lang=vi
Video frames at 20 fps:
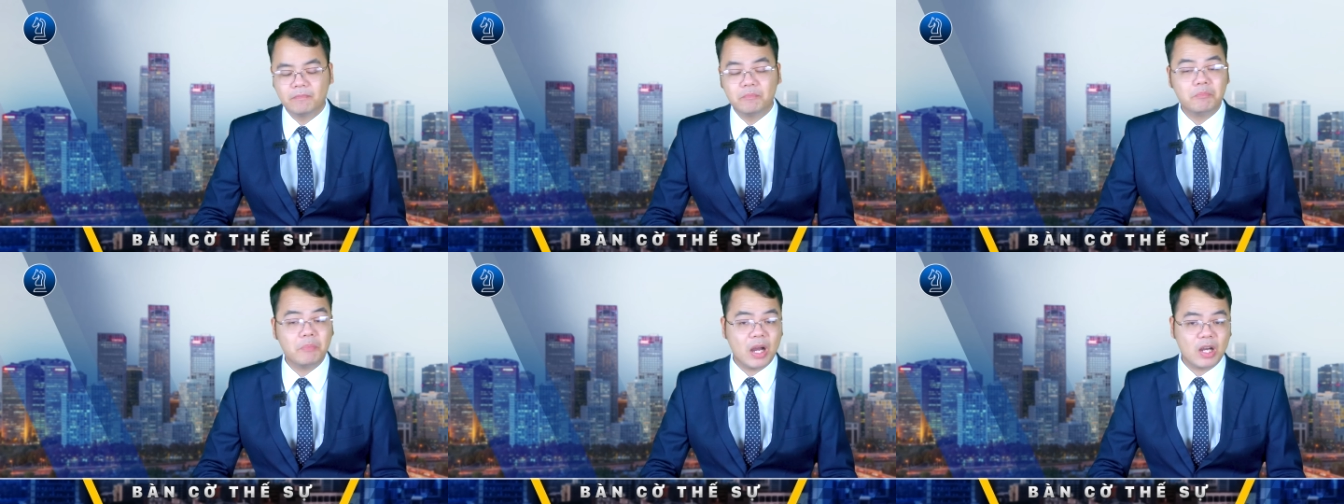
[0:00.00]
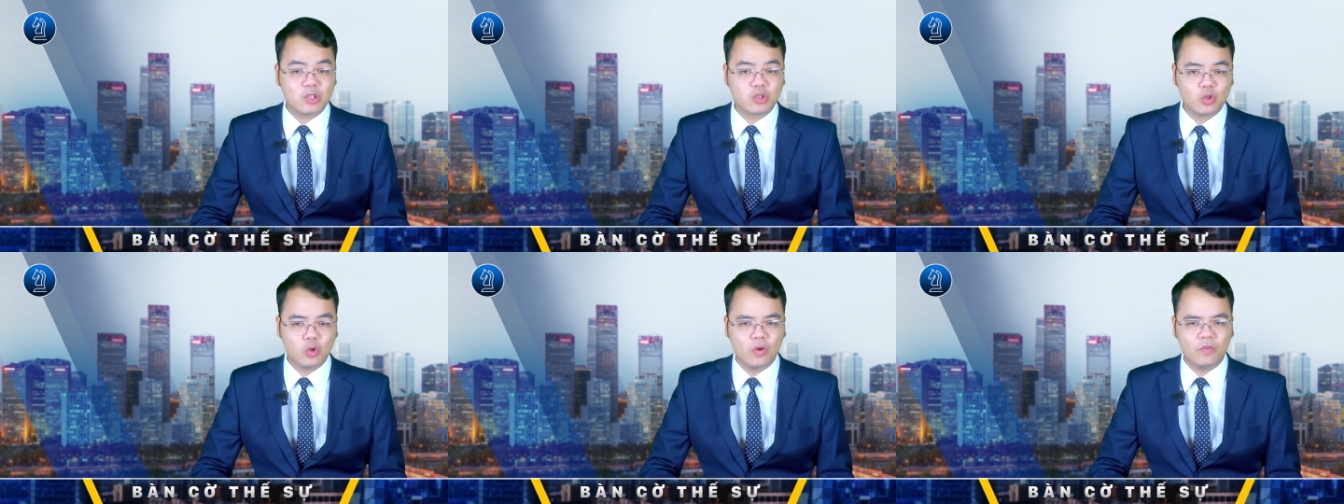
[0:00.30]

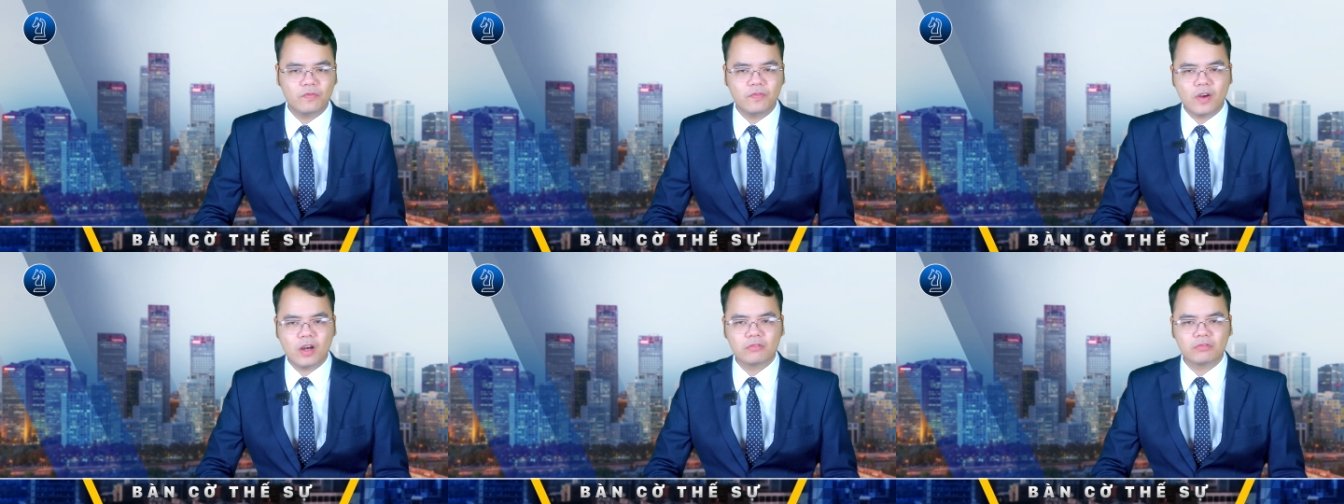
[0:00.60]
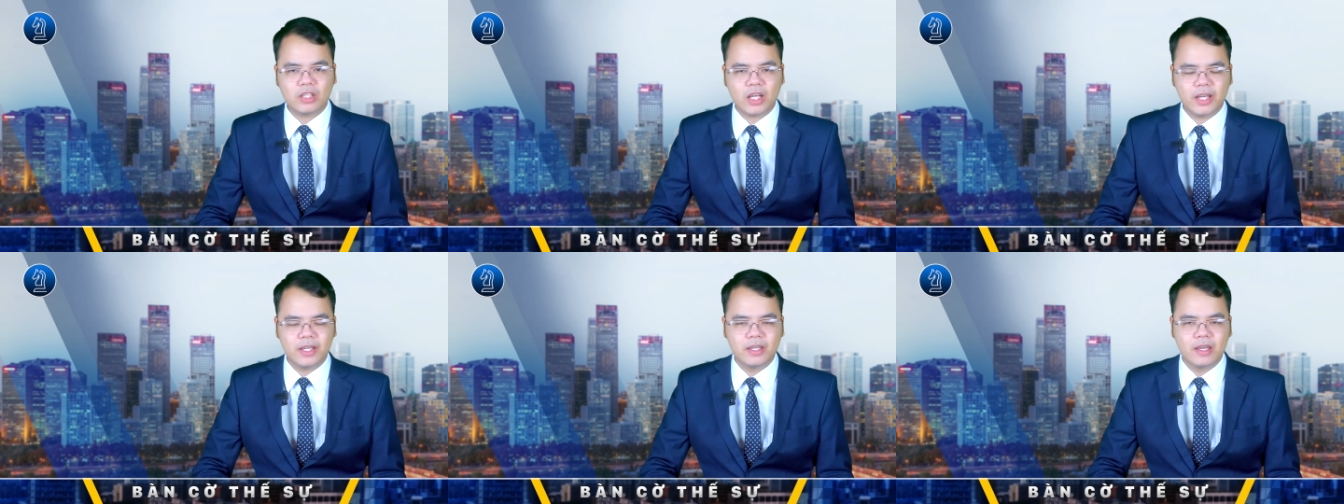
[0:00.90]
mặc dù phương
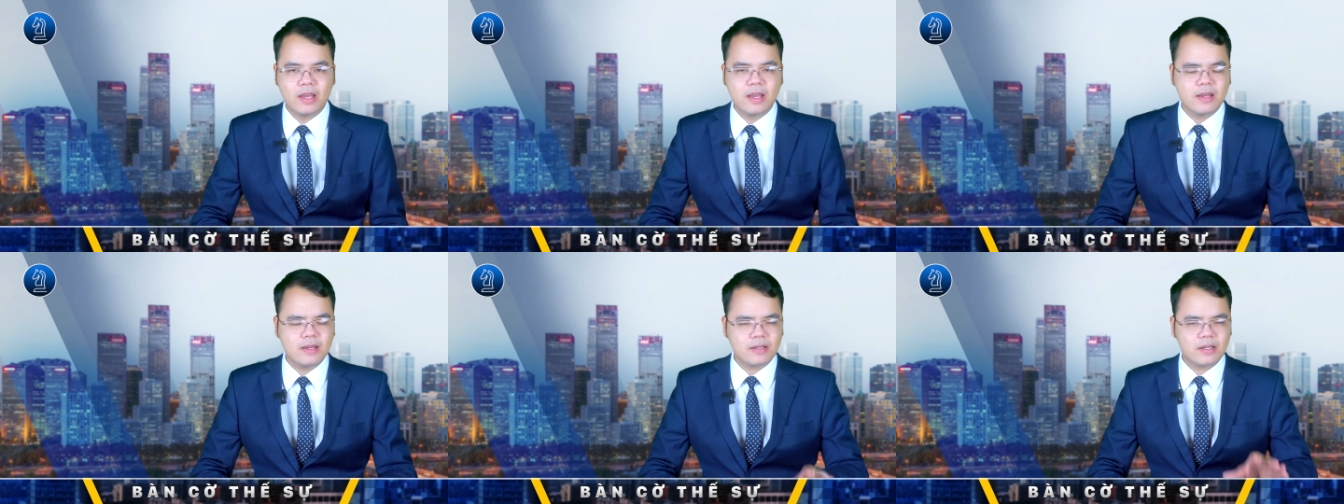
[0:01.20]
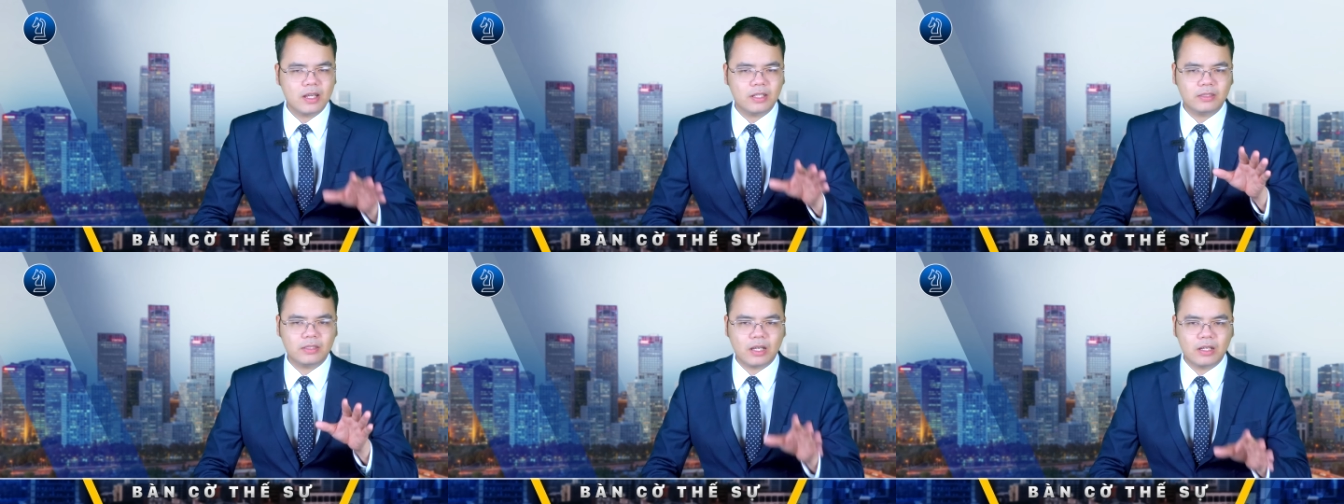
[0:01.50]
Tây
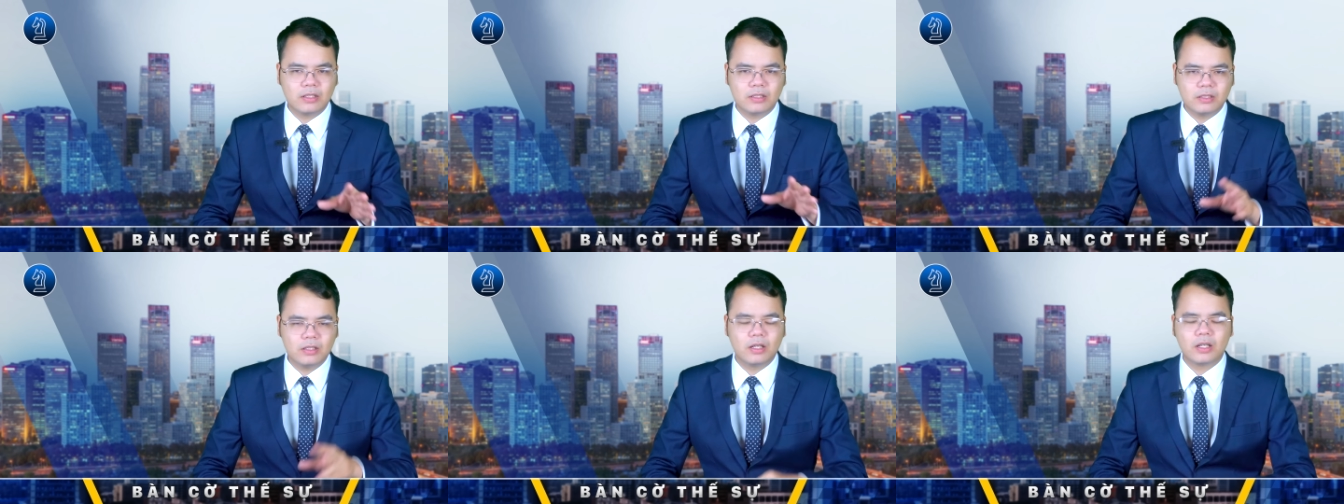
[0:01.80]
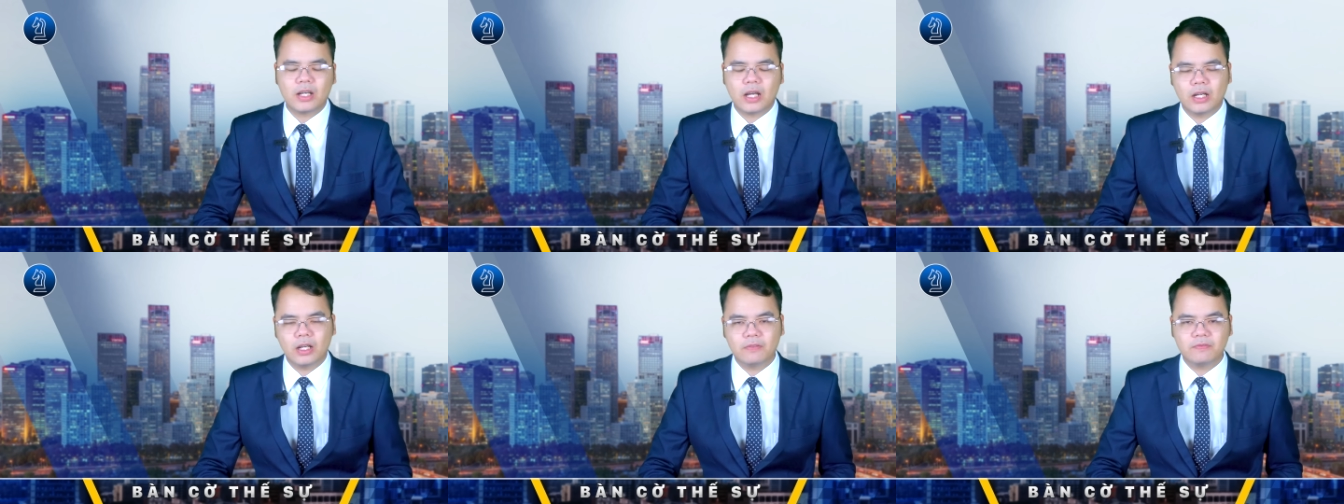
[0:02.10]
đã tăng cường
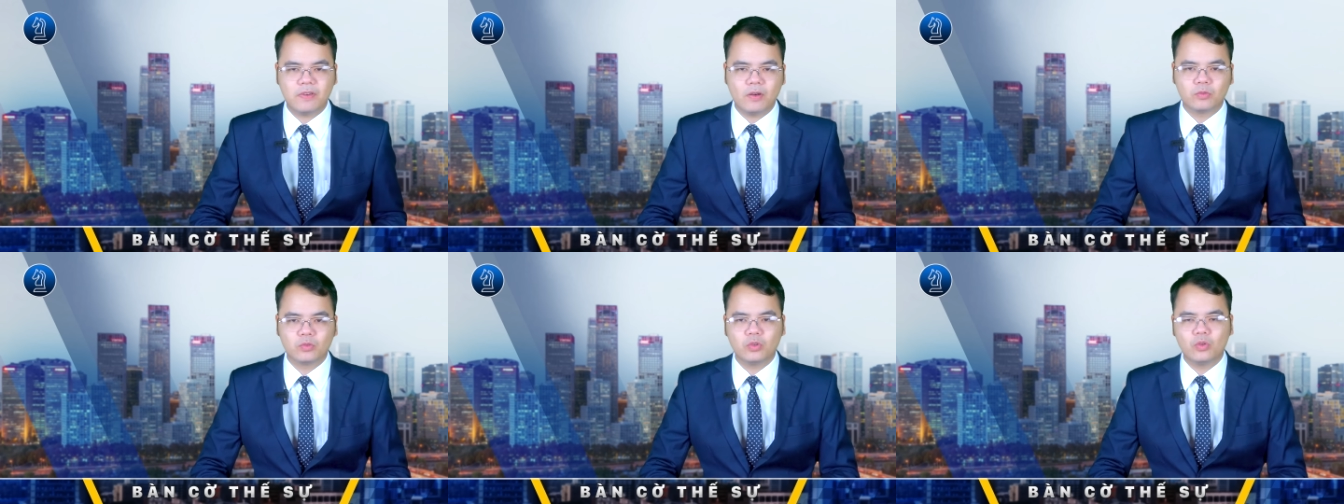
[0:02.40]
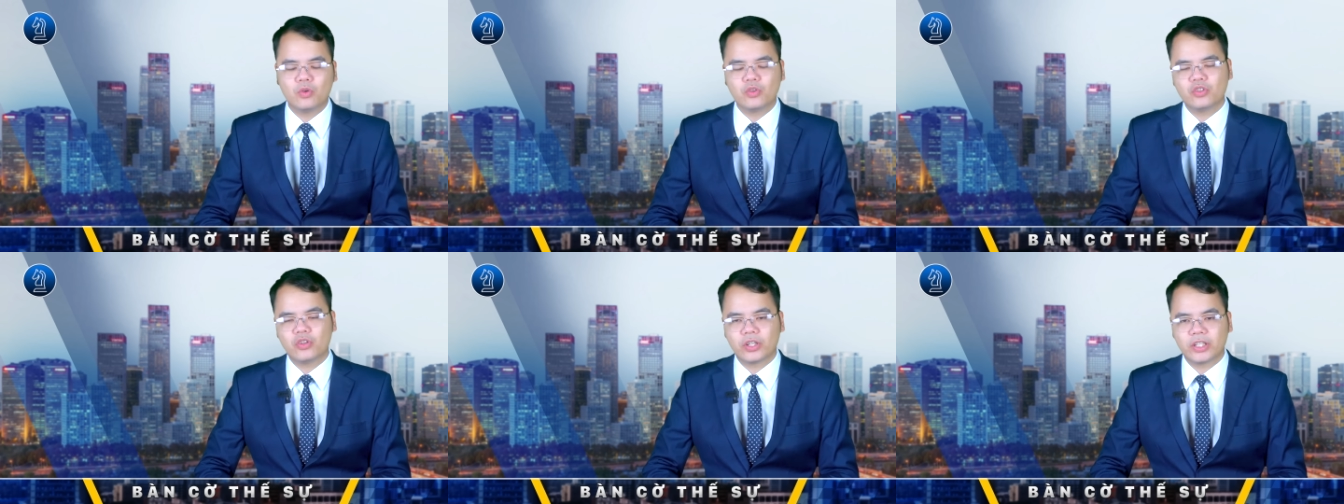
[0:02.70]
khả năng phòng
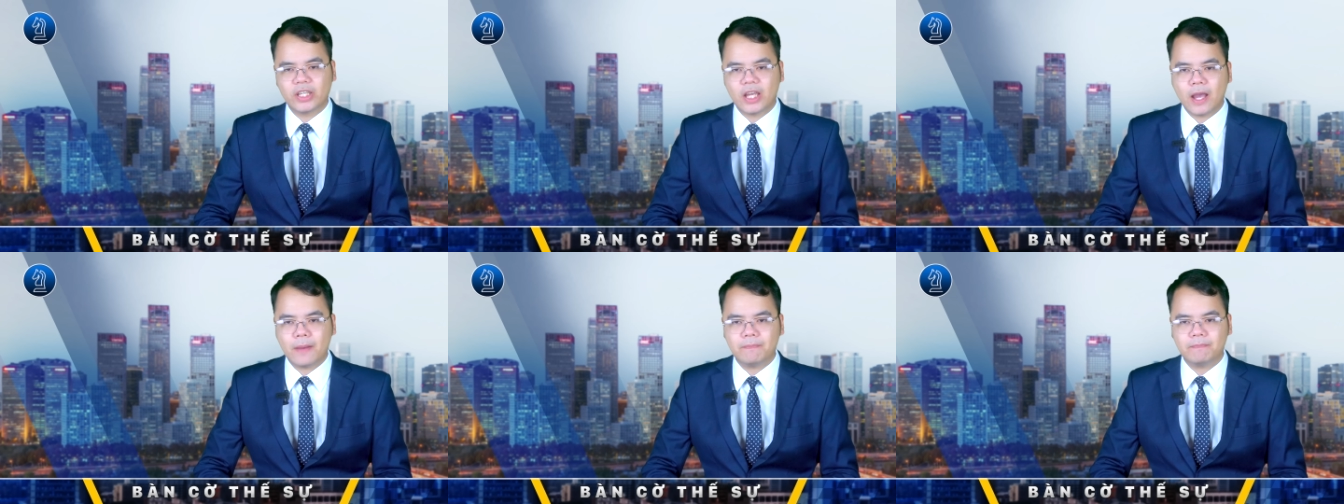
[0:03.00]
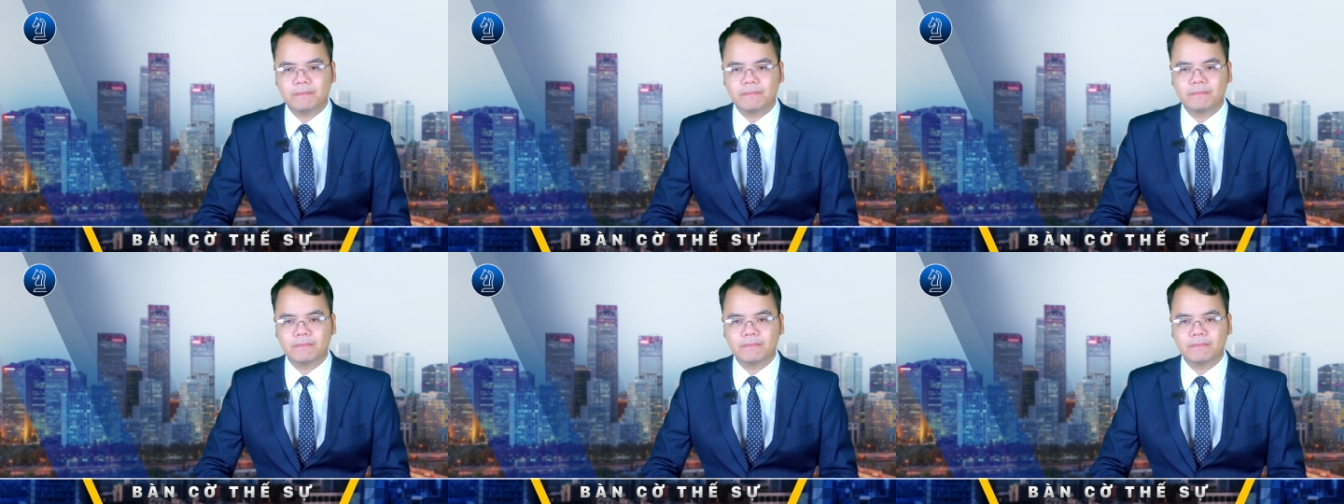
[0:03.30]
thủ cho Kiev.